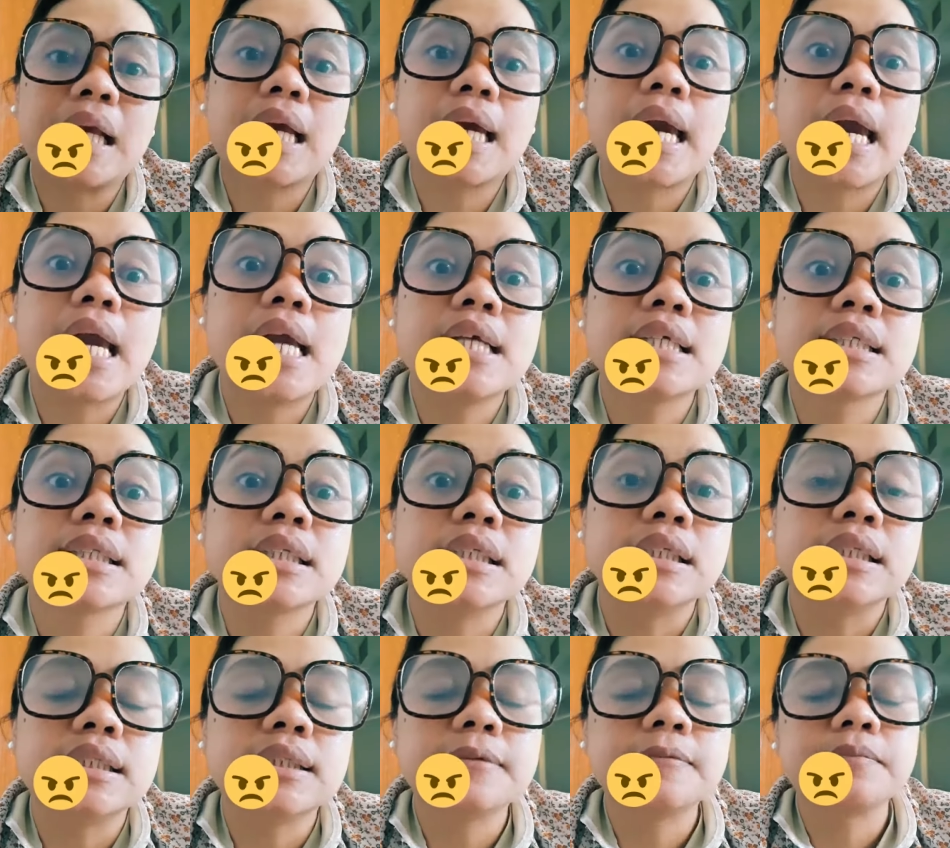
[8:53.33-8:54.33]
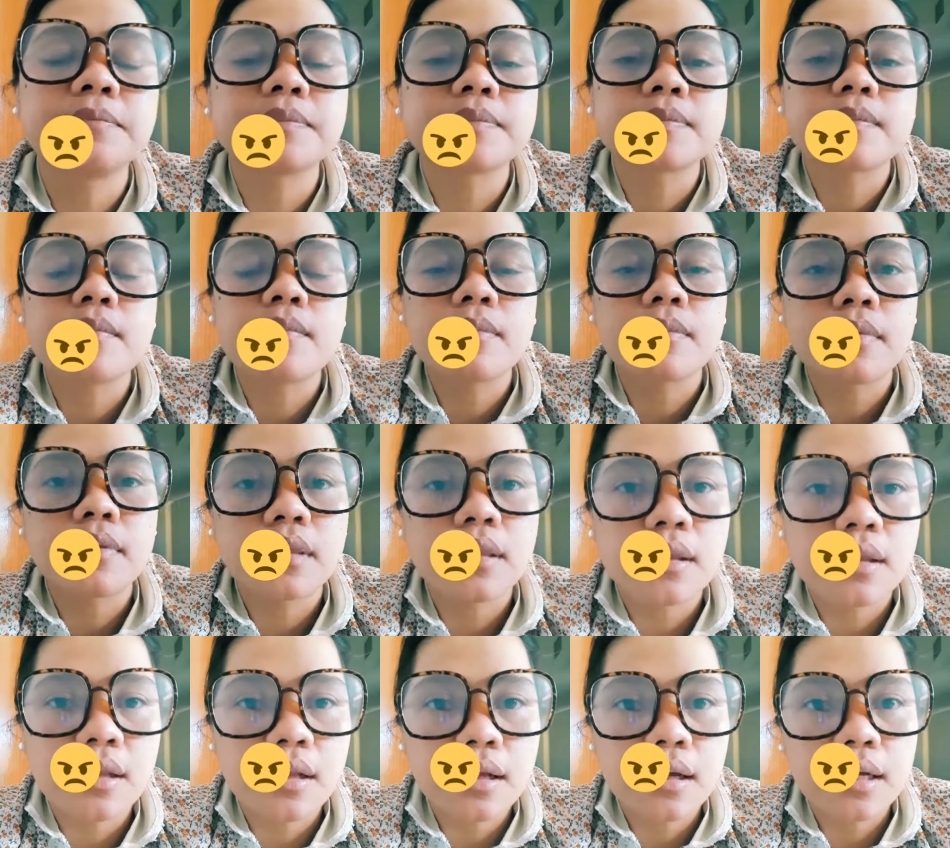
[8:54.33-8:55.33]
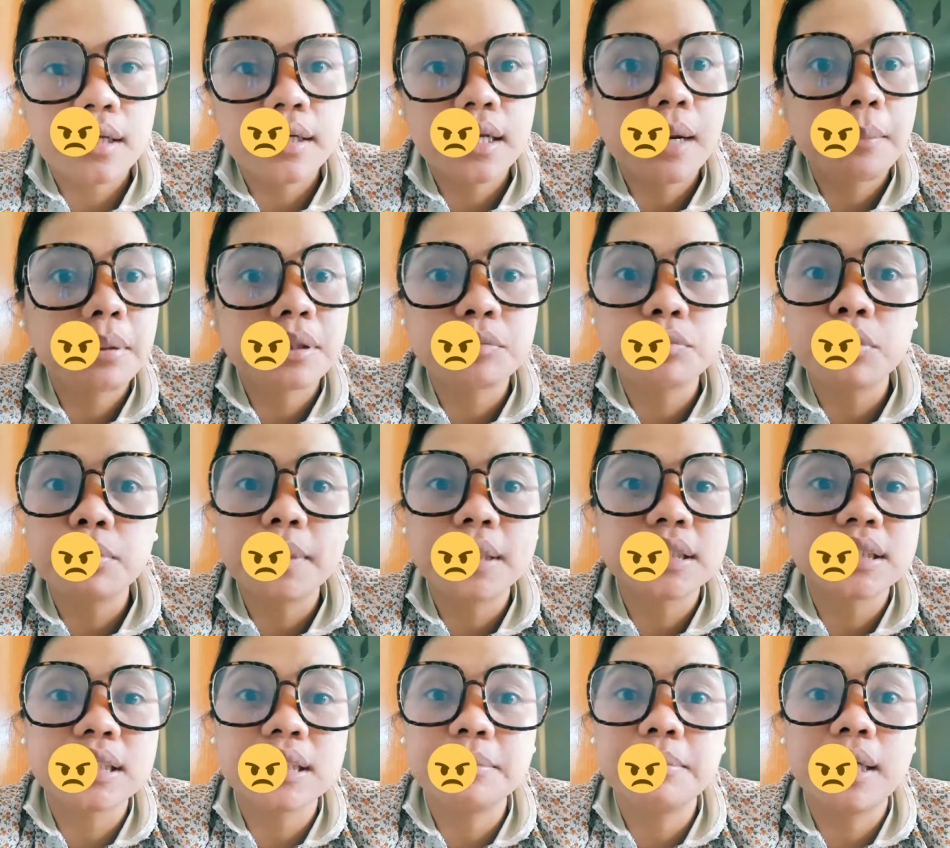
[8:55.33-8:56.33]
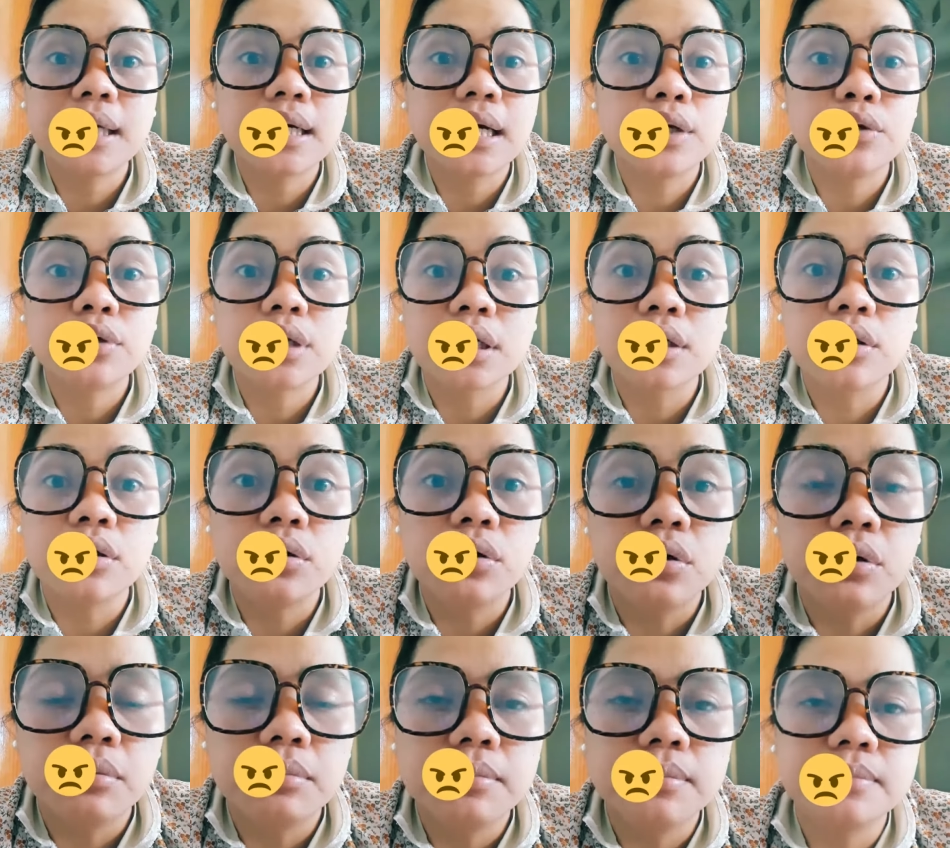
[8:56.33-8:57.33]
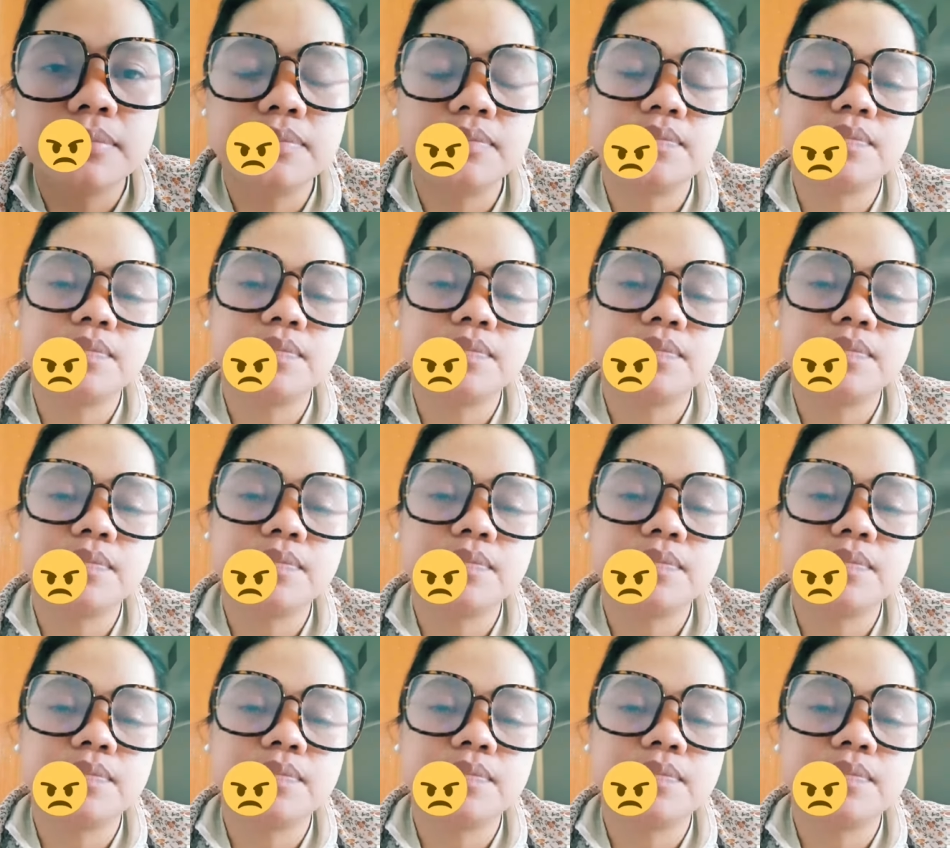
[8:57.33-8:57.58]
KSE, dapat po may tibay kayo ng loob.